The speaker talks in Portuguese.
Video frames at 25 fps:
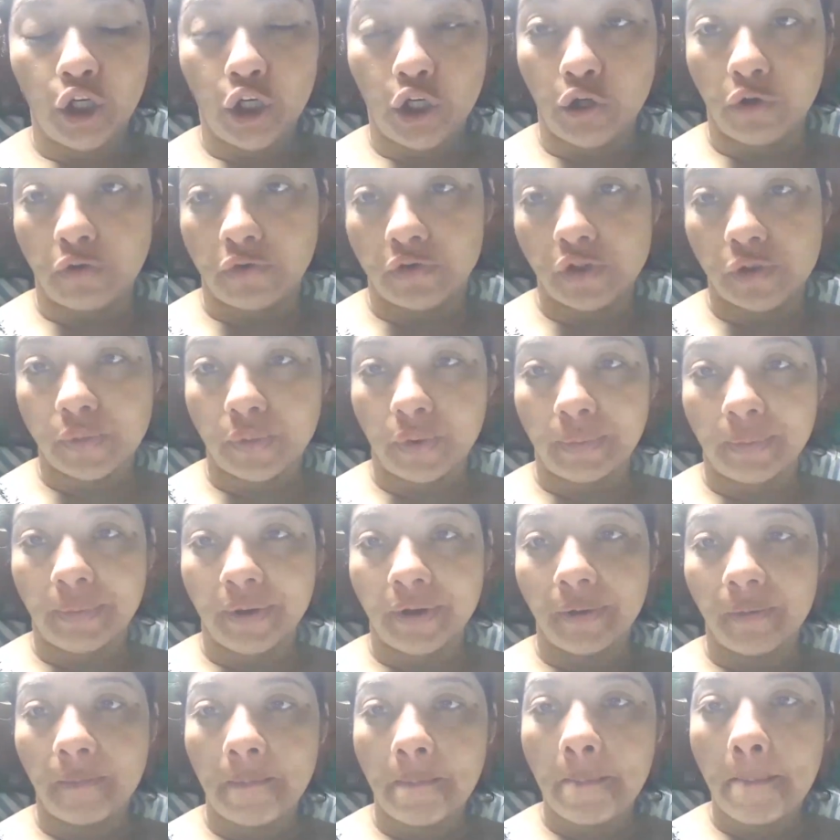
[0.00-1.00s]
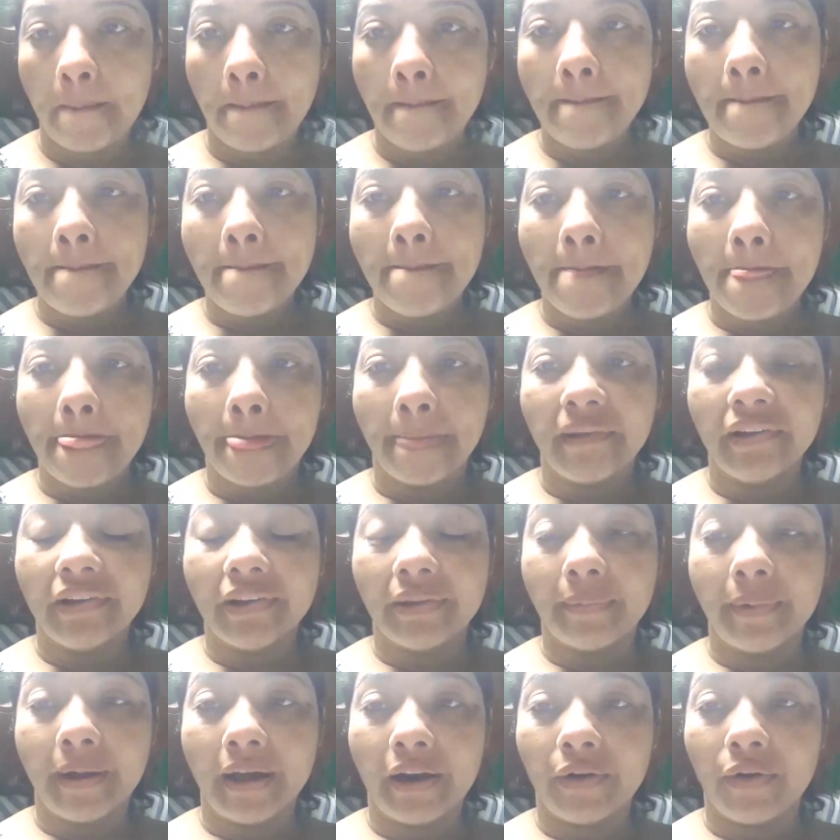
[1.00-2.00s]
E não fiz pro meu.
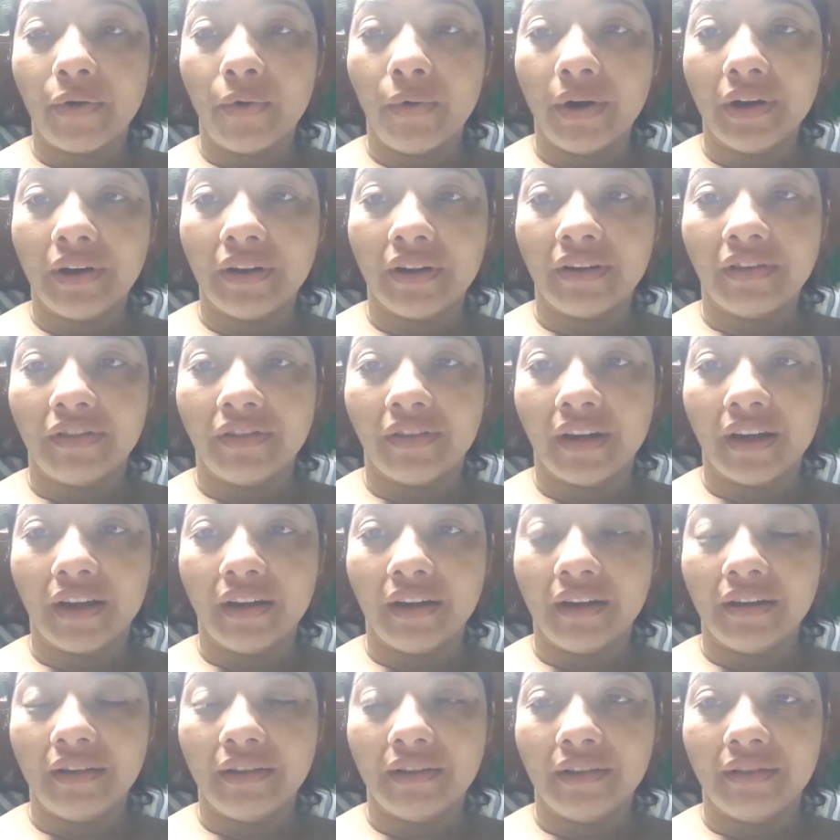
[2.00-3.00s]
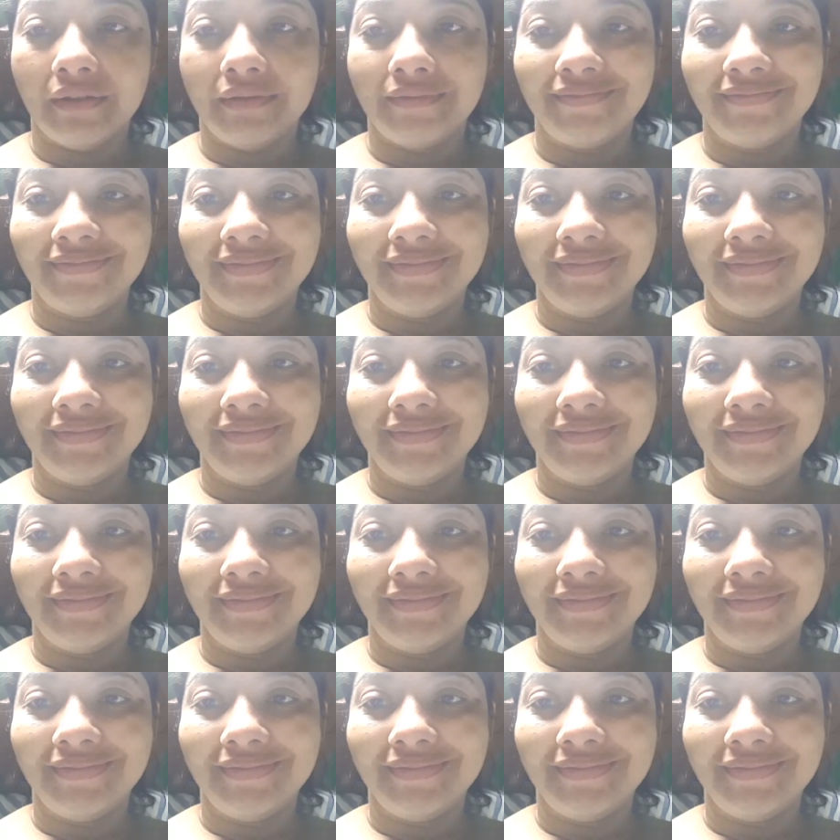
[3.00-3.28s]
Espero que o ano que vem